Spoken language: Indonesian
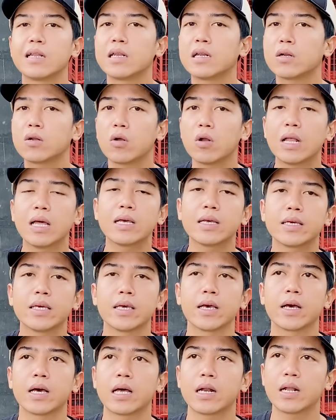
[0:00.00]
dari nol
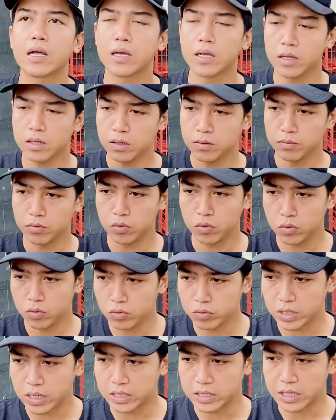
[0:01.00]
lagi ya karena
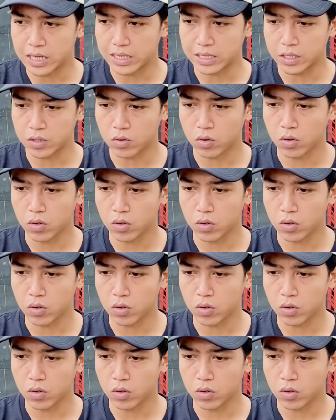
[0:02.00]
burung udah dilatih